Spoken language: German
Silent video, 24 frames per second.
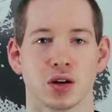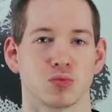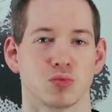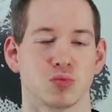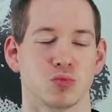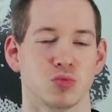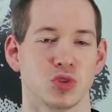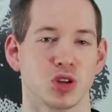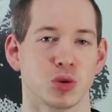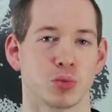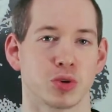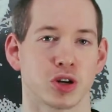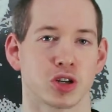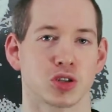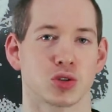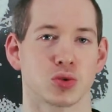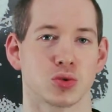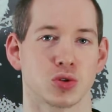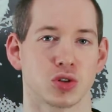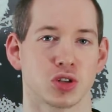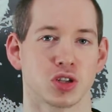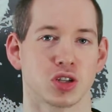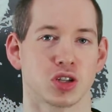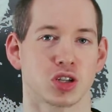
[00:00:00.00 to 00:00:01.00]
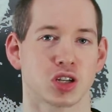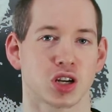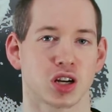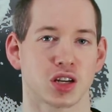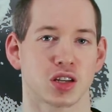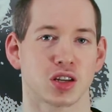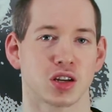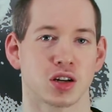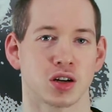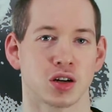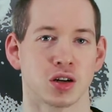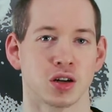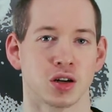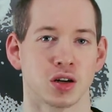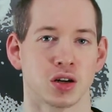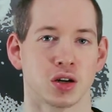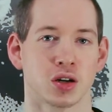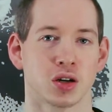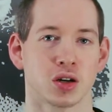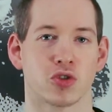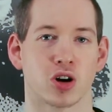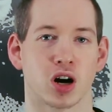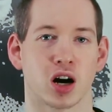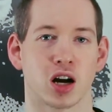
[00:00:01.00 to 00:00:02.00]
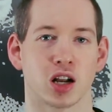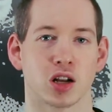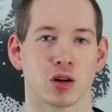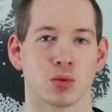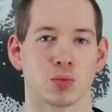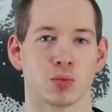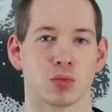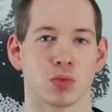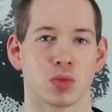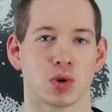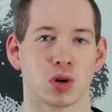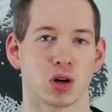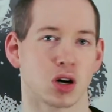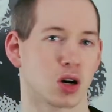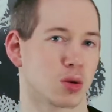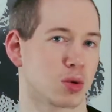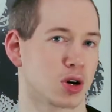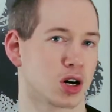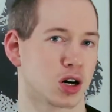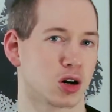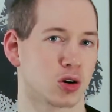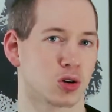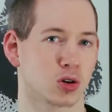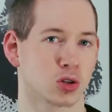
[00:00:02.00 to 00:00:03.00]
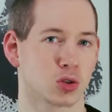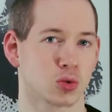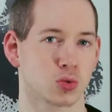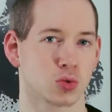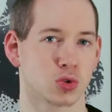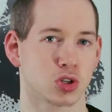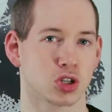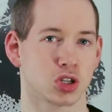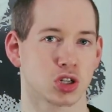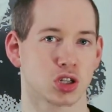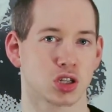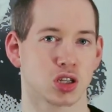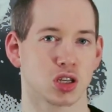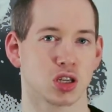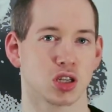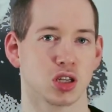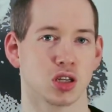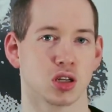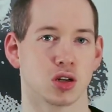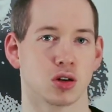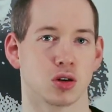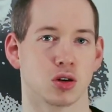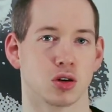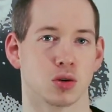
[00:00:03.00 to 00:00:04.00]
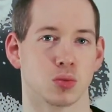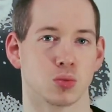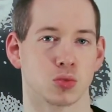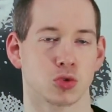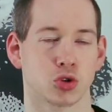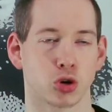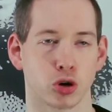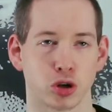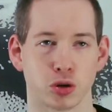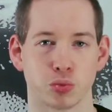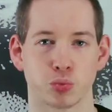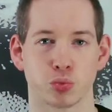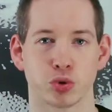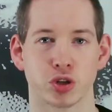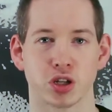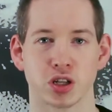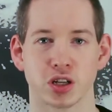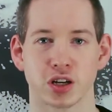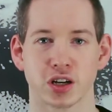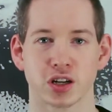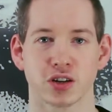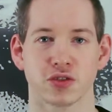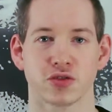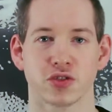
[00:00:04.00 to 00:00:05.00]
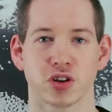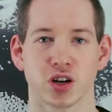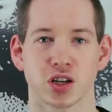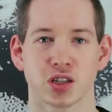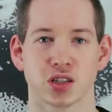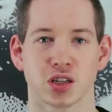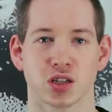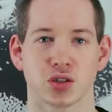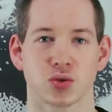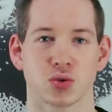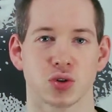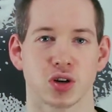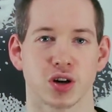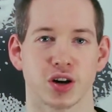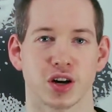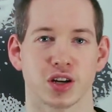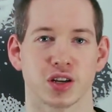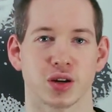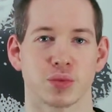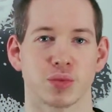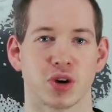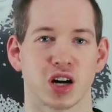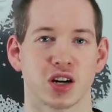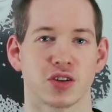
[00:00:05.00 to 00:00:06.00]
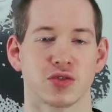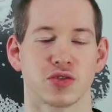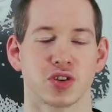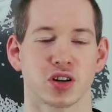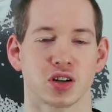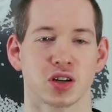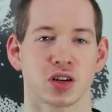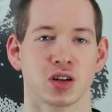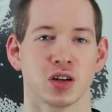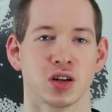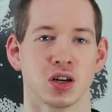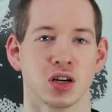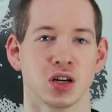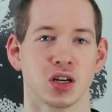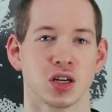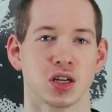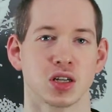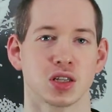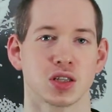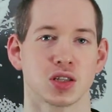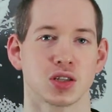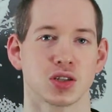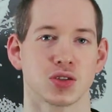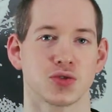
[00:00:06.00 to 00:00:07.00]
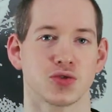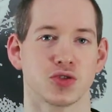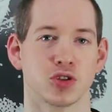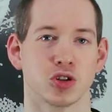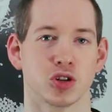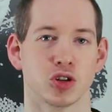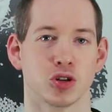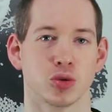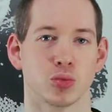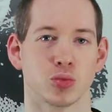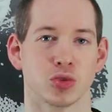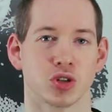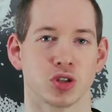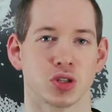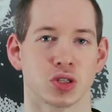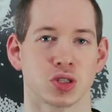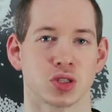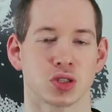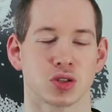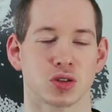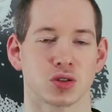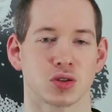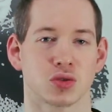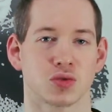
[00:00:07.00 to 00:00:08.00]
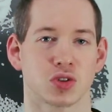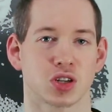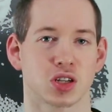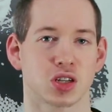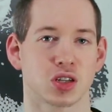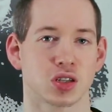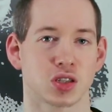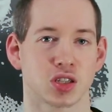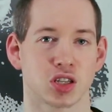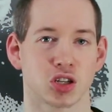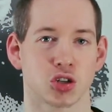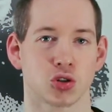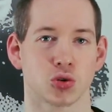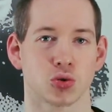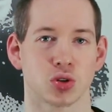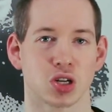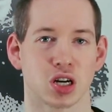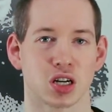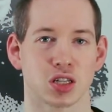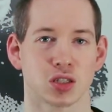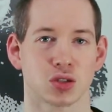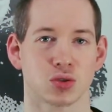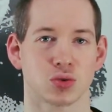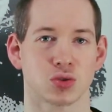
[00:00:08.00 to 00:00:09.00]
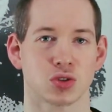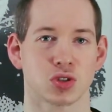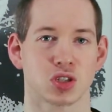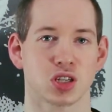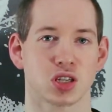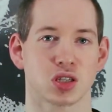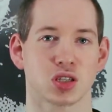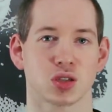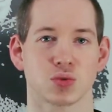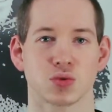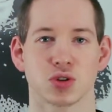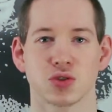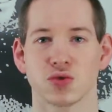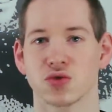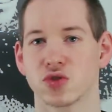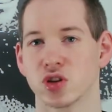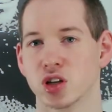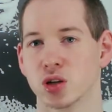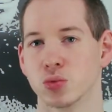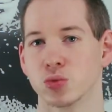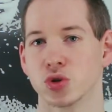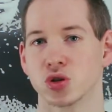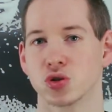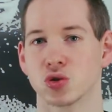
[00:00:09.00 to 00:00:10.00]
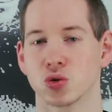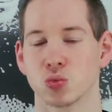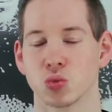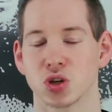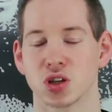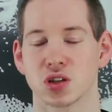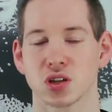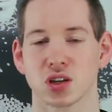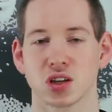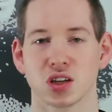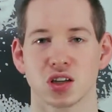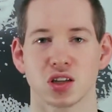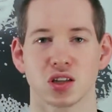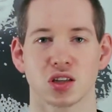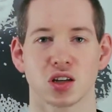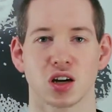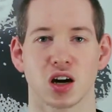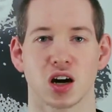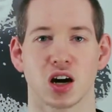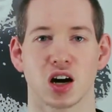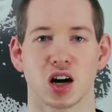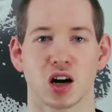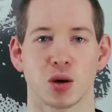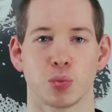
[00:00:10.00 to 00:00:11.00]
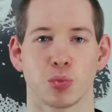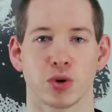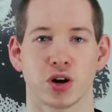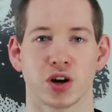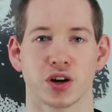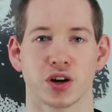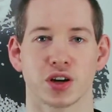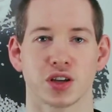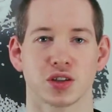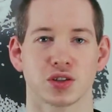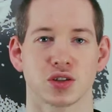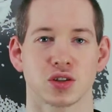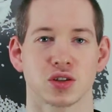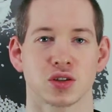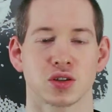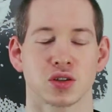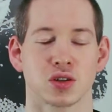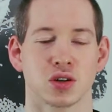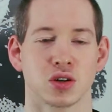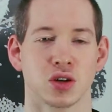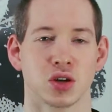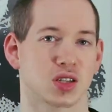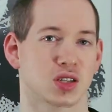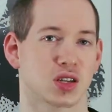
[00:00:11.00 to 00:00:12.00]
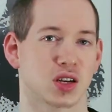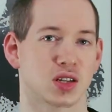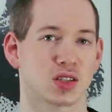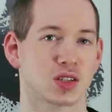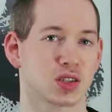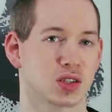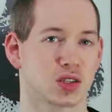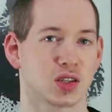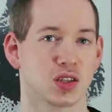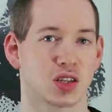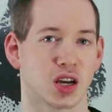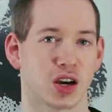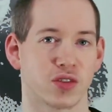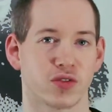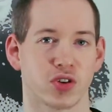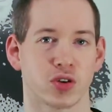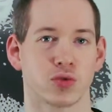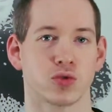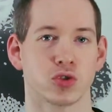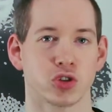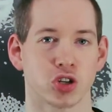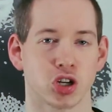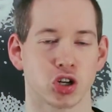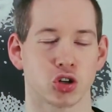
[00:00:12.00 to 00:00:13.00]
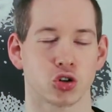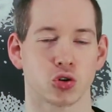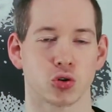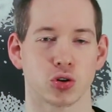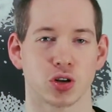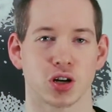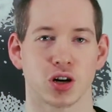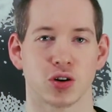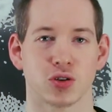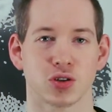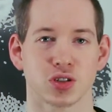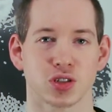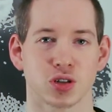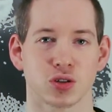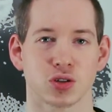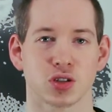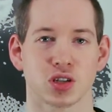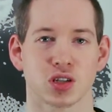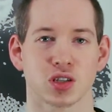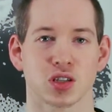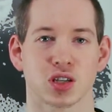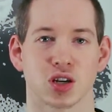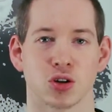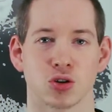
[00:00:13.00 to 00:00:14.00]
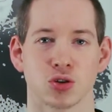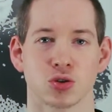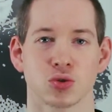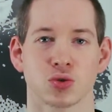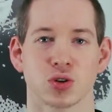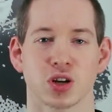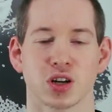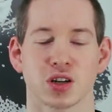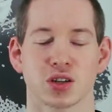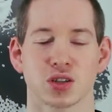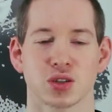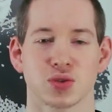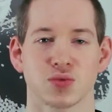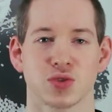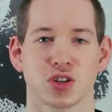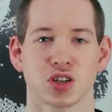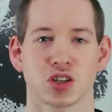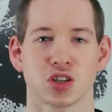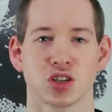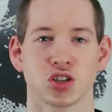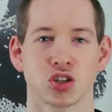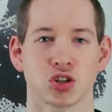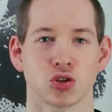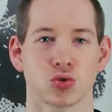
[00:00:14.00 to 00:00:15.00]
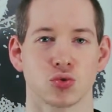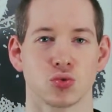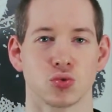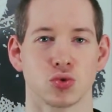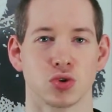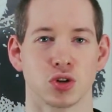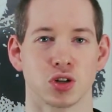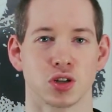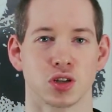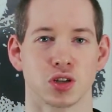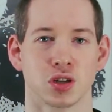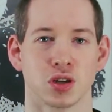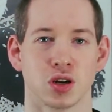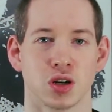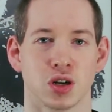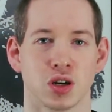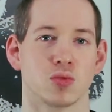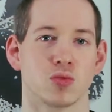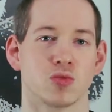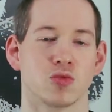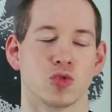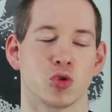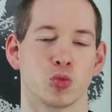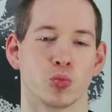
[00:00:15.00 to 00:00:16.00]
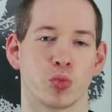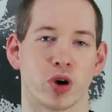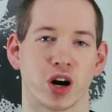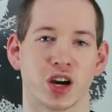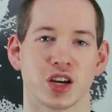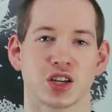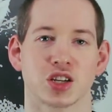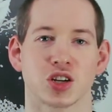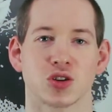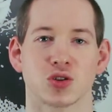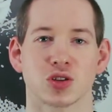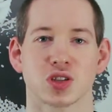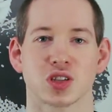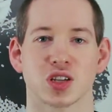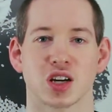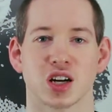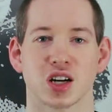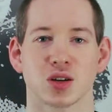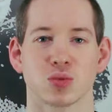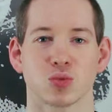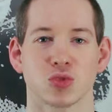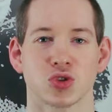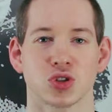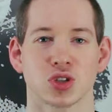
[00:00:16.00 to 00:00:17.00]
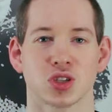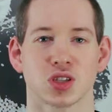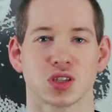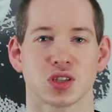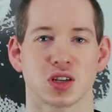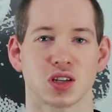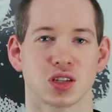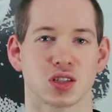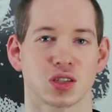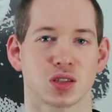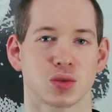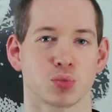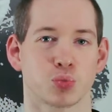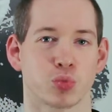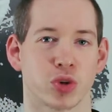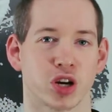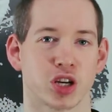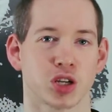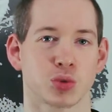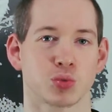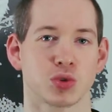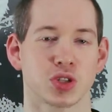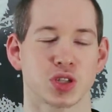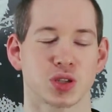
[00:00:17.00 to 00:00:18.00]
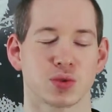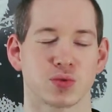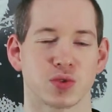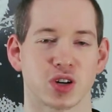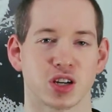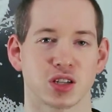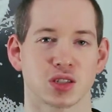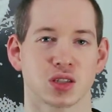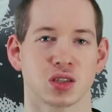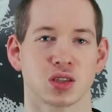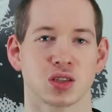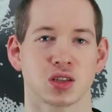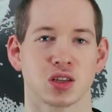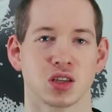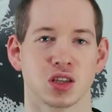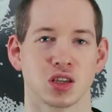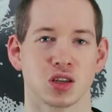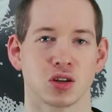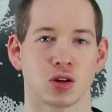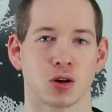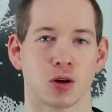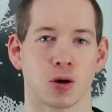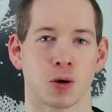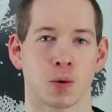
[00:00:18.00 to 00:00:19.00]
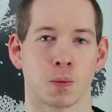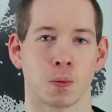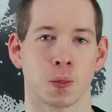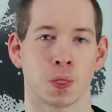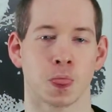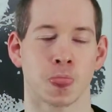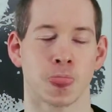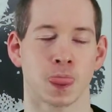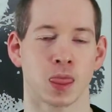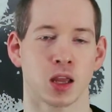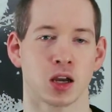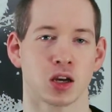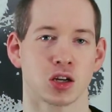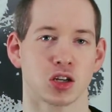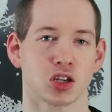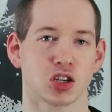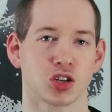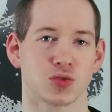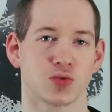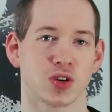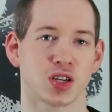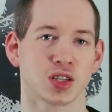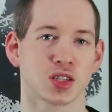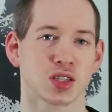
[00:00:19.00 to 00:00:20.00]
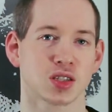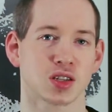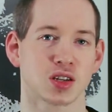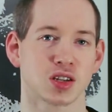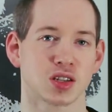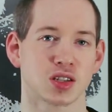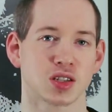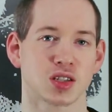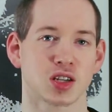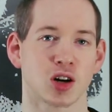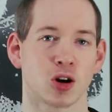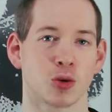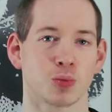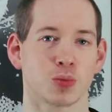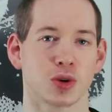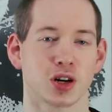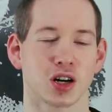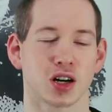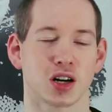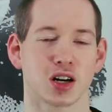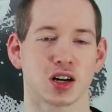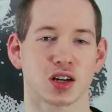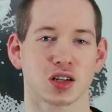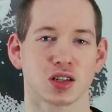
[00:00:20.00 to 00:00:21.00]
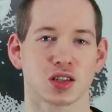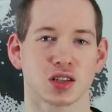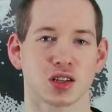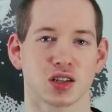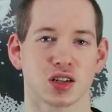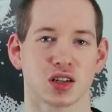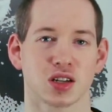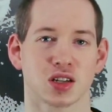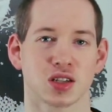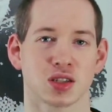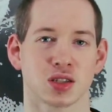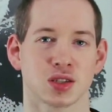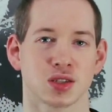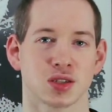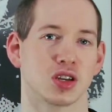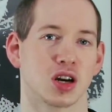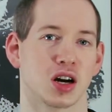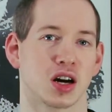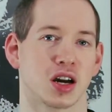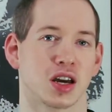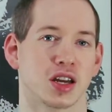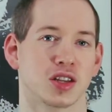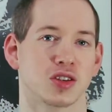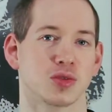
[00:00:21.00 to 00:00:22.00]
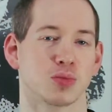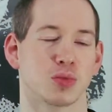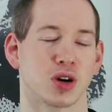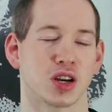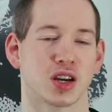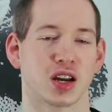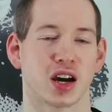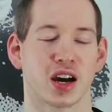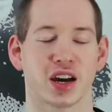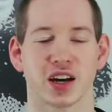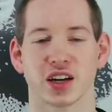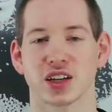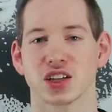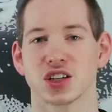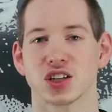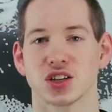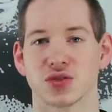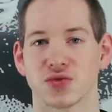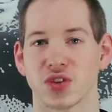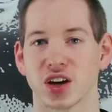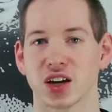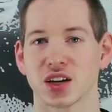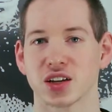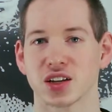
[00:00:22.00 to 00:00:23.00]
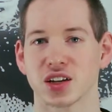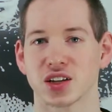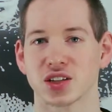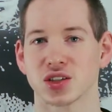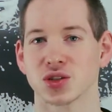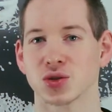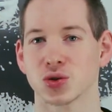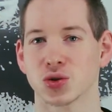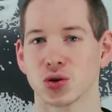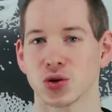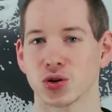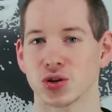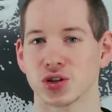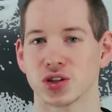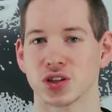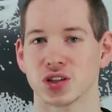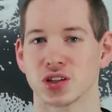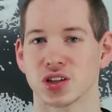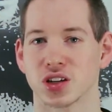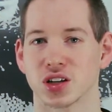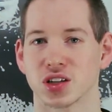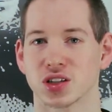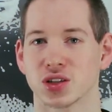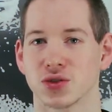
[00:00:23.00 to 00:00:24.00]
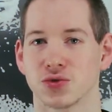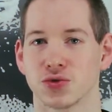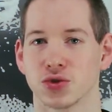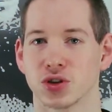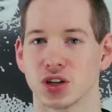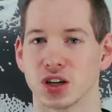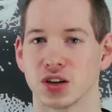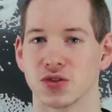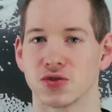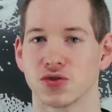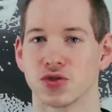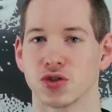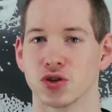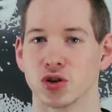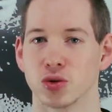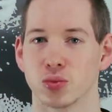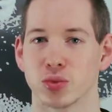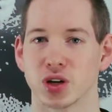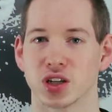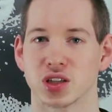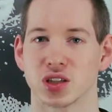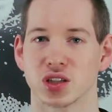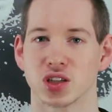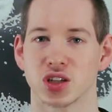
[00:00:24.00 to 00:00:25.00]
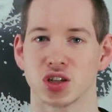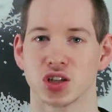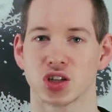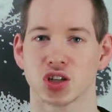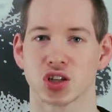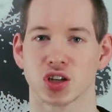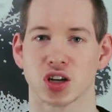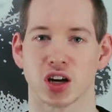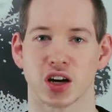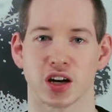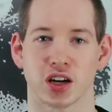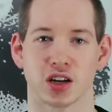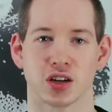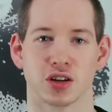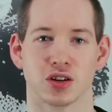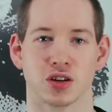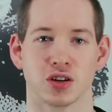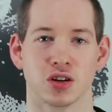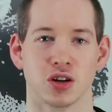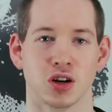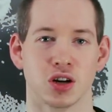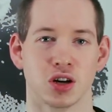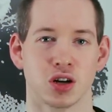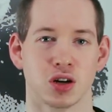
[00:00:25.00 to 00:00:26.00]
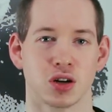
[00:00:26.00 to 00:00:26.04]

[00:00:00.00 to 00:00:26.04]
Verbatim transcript: Mir persönlich hat er vor allem aber auch durch die ähm, tollen Bilder gefallen. Also gerade am Anfang des Filmes äh, wirklich sehr schön anzusehen. Es wird viel mit Symmetrien gearbeitet. Das Ganze sieht einfach wunderschön aus. Auch der Soundtrack ist wirklich gut. Wobei ich auch sagen muss, dass beispielsweise die ähm, Schwester des Hauptcharakters, ja, hätte man eigentlich weglassen können, da sie für den Film an sich keine